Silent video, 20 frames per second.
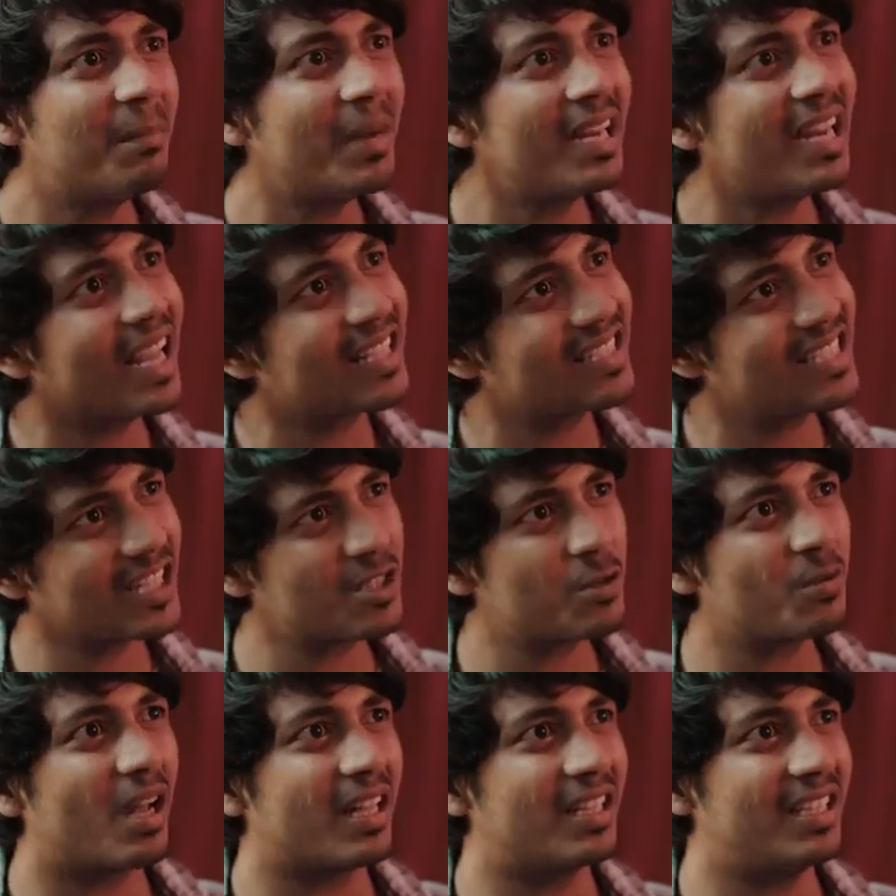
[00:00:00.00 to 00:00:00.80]
लंबा लेक्चर
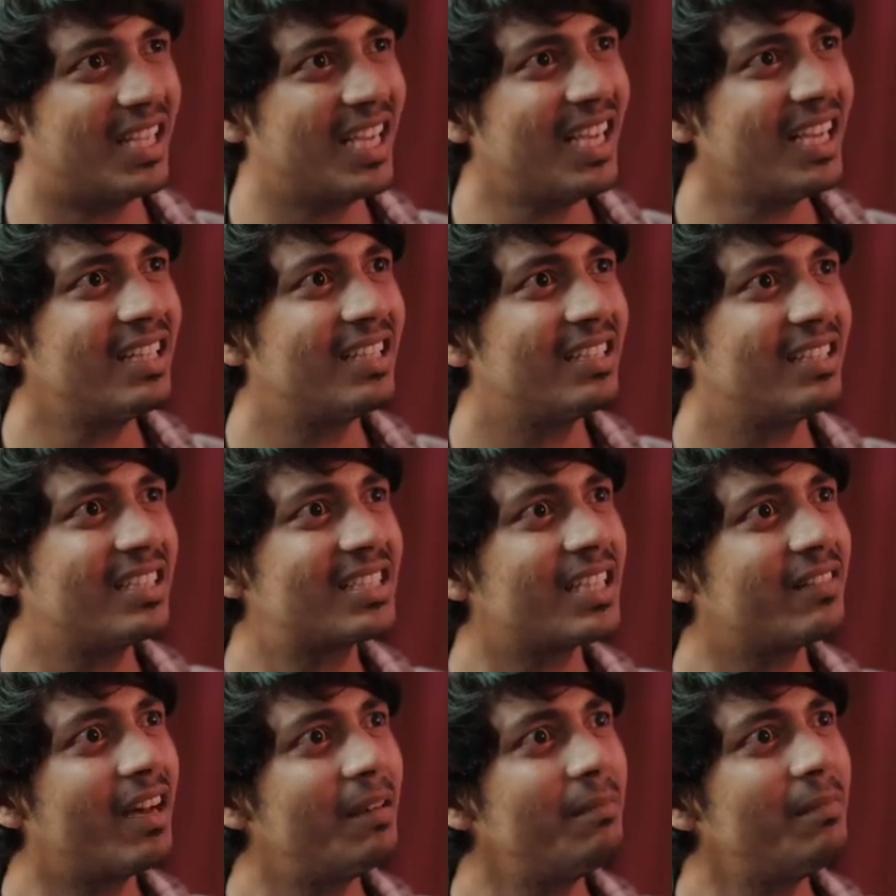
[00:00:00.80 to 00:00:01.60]
सुना दिया ये
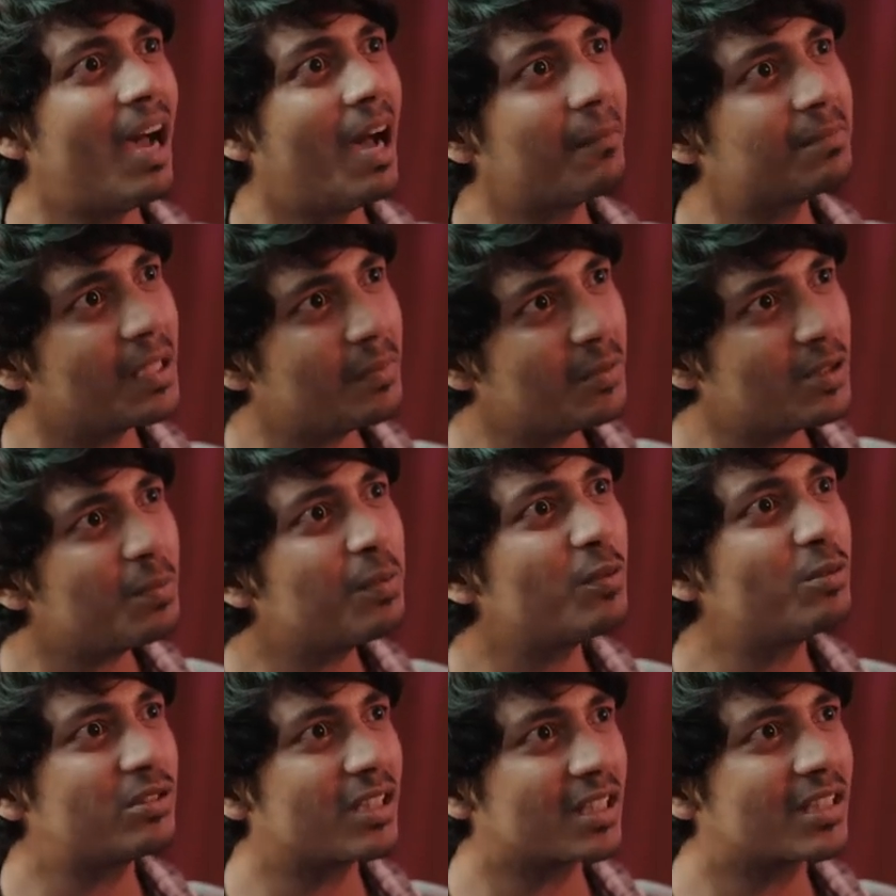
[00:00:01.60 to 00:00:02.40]
सवाल मैं आपसे भी तो
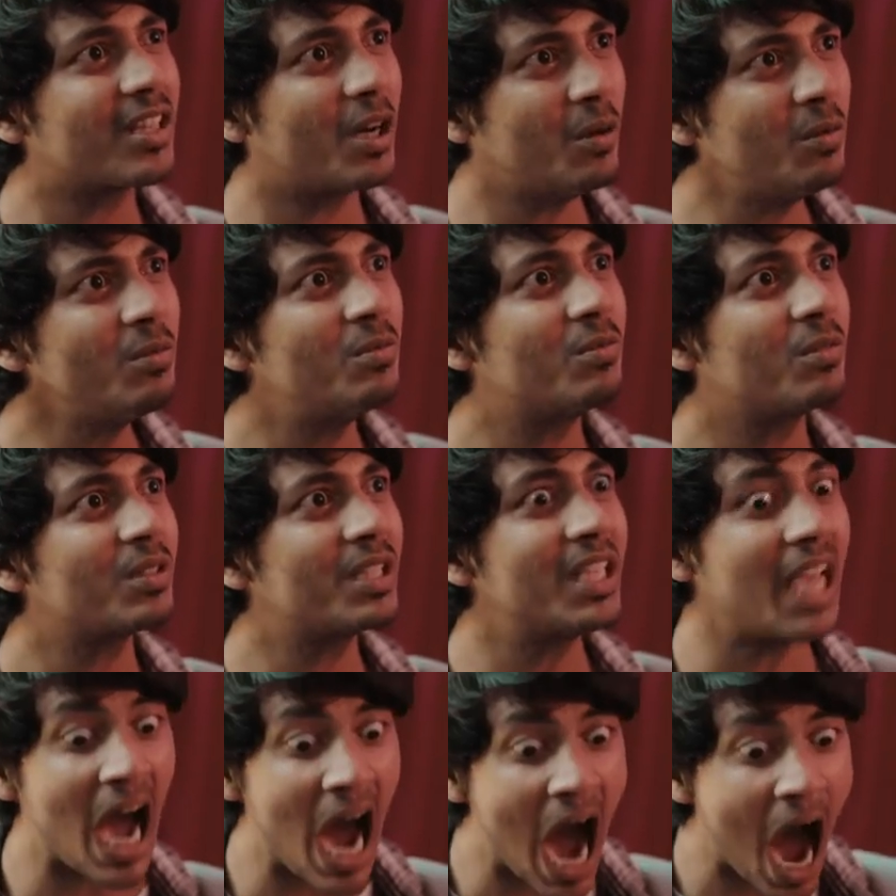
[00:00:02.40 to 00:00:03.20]
पूछ सकता हूँ
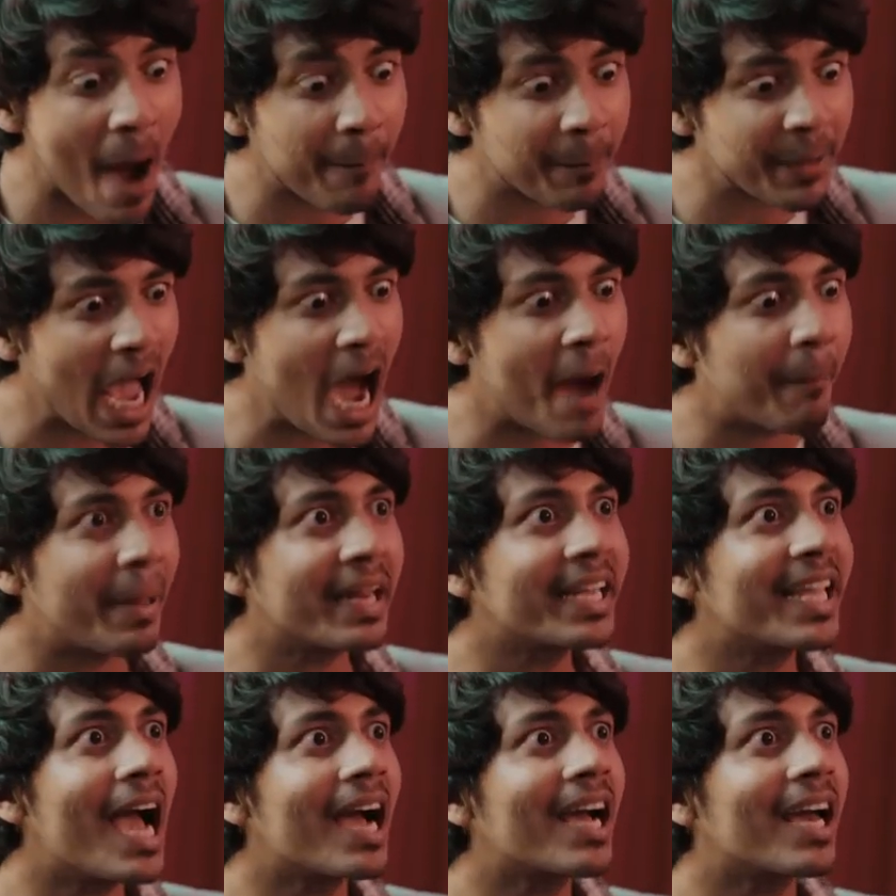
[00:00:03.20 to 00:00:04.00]
कि आप यहाँ पर क्या